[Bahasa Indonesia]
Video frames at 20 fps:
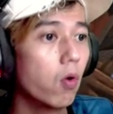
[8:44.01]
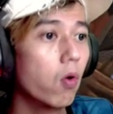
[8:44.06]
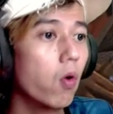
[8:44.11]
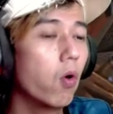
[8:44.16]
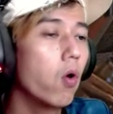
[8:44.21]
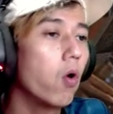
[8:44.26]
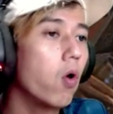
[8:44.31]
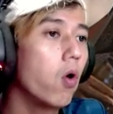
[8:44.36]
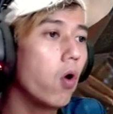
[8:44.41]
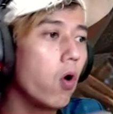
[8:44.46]

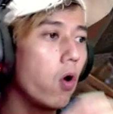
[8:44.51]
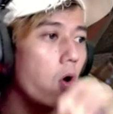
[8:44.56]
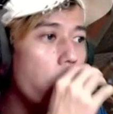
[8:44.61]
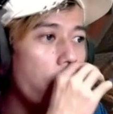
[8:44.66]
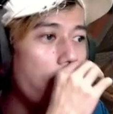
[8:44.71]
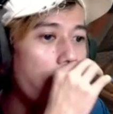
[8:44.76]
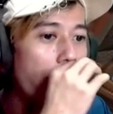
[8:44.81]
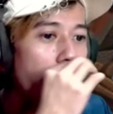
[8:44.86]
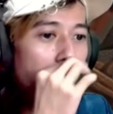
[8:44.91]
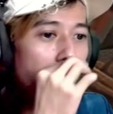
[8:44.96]

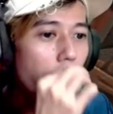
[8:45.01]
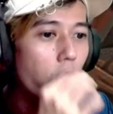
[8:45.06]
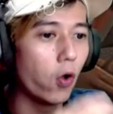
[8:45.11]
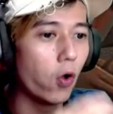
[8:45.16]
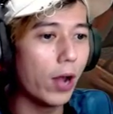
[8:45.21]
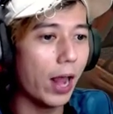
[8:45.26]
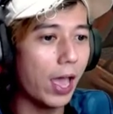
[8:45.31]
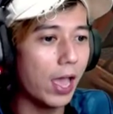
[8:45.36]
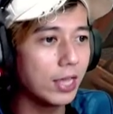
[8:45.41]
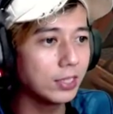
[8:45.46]
Oh,
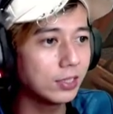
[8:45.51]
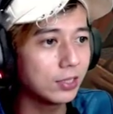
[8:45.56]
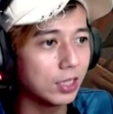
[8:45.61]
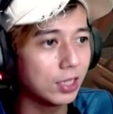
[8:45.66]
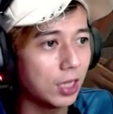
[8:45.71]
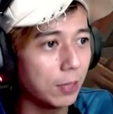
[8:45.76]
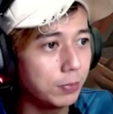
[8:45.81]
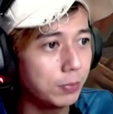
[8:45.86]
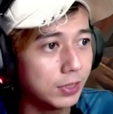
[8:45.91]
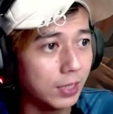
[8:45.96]
nice.
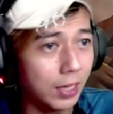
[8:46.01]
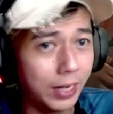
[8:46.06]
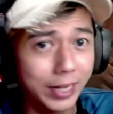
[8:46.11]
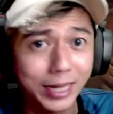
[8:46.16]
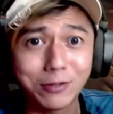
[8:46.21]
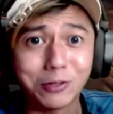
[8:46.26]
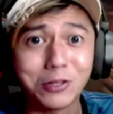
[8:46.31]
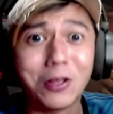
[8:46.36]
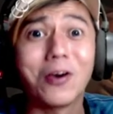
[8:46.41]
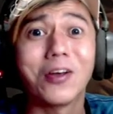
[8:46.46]
Kita bisa
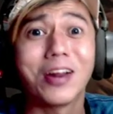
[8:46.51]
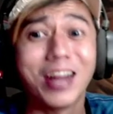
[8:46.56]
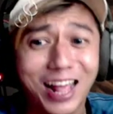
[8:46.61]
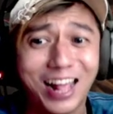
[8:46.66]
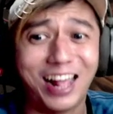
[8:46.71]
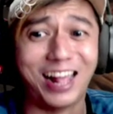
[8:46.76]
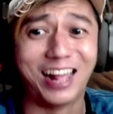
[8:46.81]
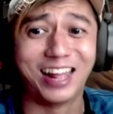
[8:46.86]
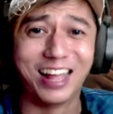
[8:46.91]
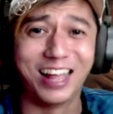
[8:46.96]
rekrut
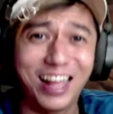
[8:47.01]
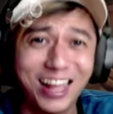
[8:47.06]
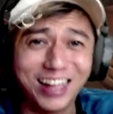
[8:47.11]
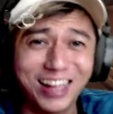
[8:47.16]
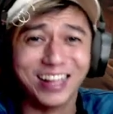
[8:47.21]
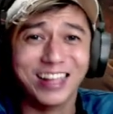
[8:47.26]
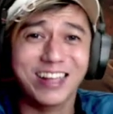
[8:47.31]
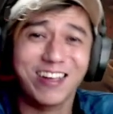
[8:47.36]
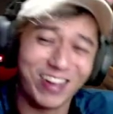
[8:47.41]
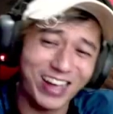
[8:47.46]
orang
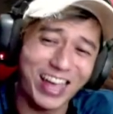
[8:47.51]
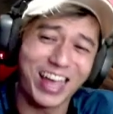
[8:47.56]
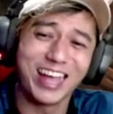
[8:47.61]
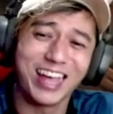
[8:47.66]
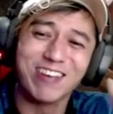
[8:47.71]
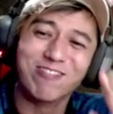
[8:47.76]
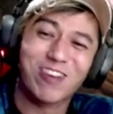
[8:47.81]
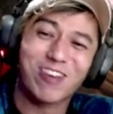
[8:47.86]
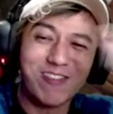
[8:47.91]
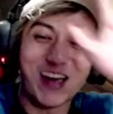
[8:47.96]
ya. Oke, okay,
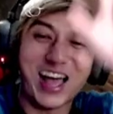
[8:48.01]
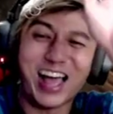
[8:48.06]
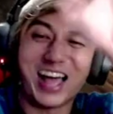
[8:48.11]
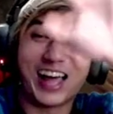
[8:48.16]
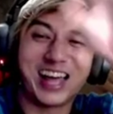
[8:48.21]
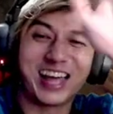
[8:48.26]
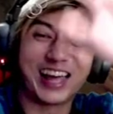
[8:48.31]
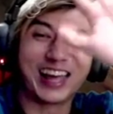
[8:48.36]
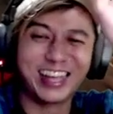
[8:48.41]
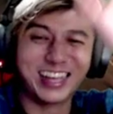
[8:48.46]

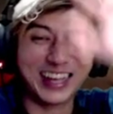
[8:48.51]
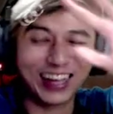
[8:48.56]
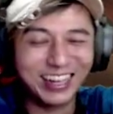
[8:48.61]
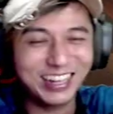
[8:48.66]
bye-bye.